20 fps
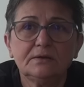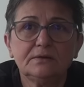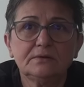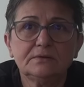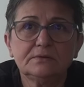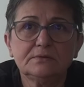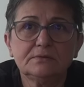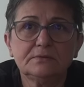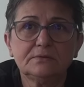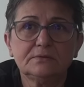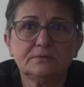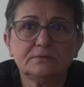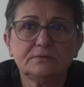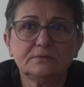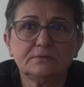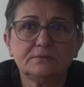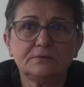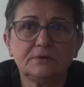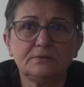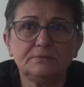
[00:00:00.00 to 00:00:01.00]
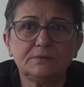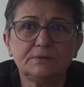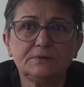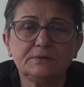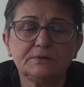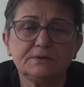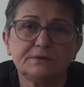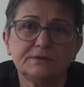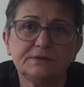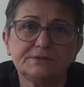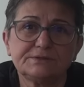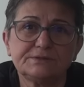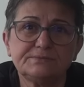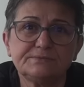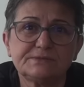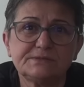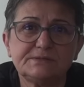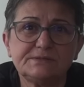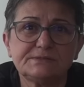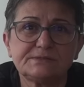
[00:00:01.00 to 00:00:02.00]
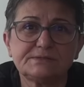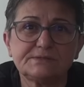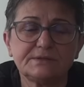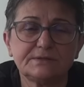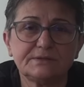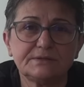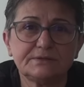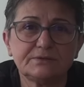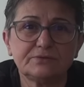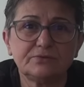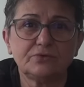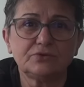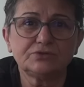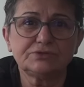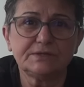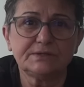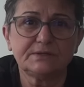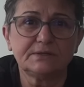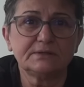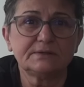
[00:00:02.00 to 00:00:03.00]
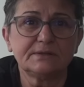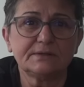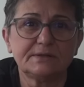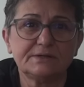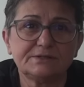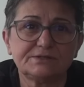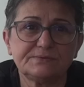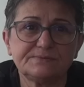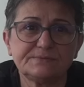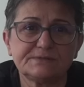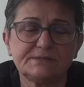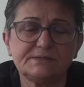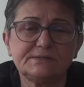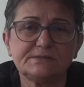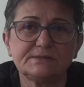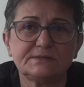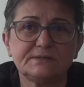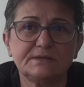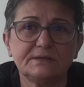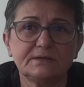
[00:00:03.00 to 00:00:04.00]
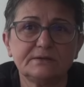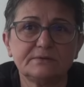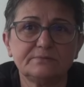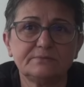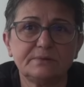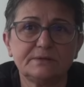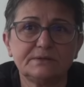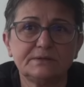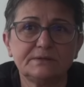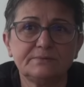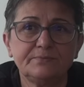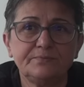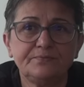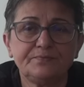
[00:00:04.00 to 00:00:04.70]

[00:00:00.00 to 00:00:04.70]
Ee, ama geçimsiz e, o şekilde geçimsiz diye beni